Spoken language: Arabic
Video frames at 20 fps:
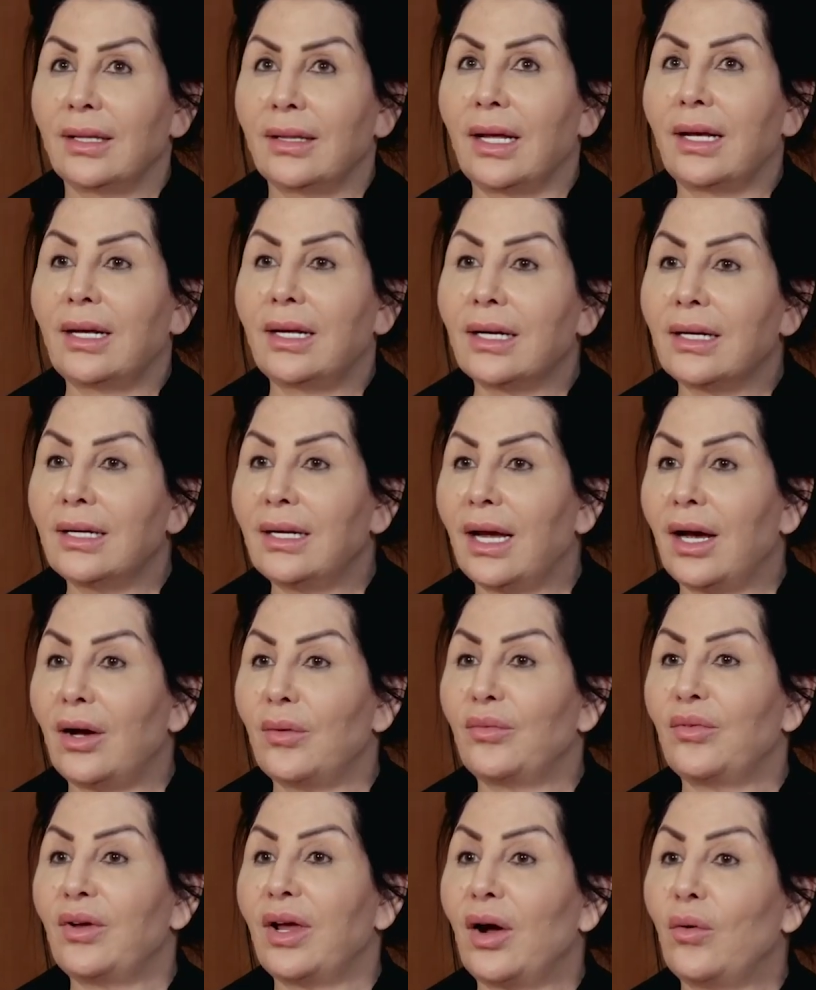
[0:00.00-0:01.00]
تذكرني
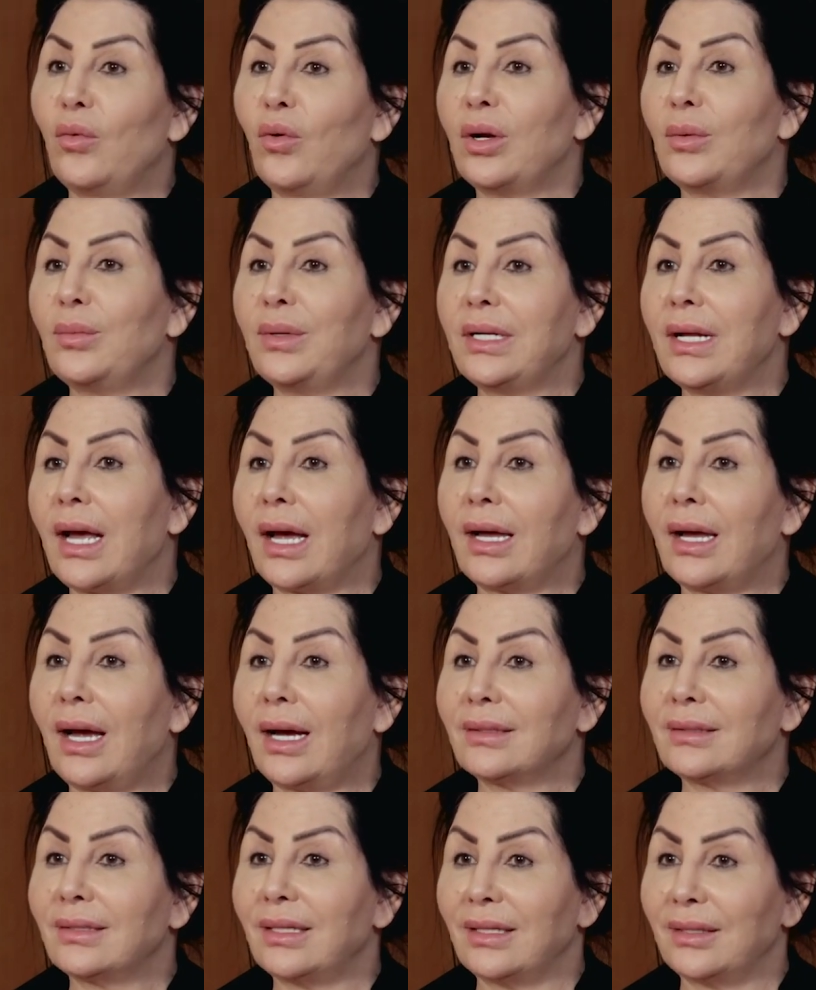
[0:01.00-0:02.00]
في أول
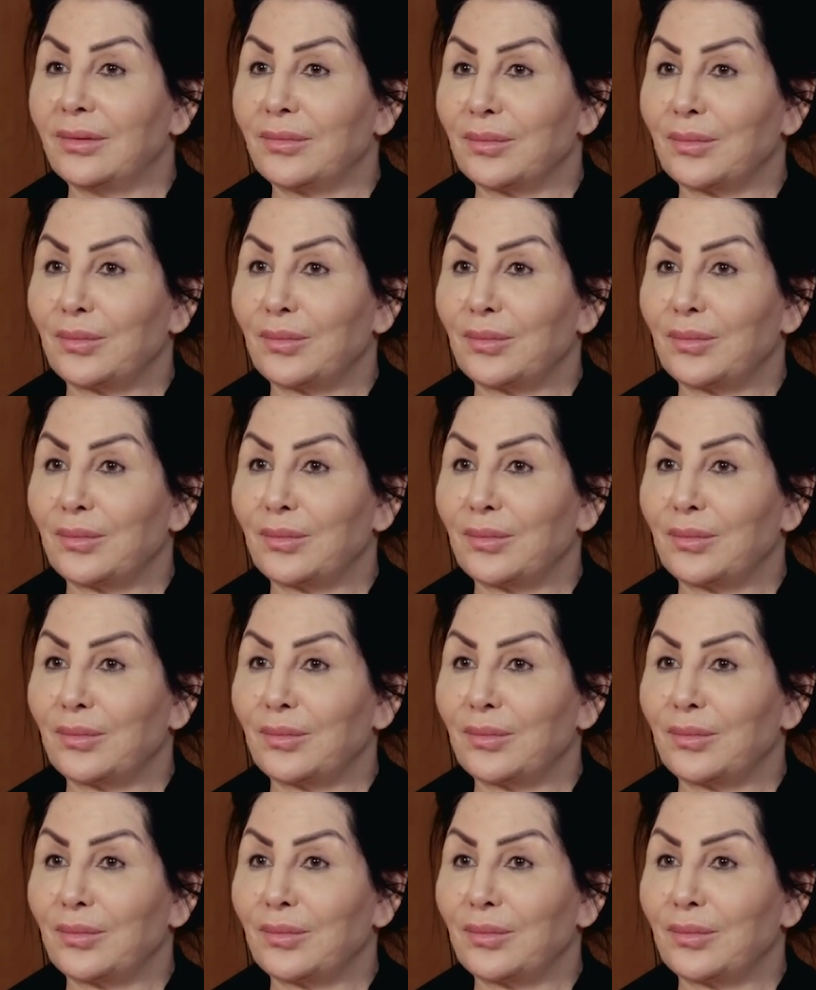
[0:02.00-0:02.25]
بداياتي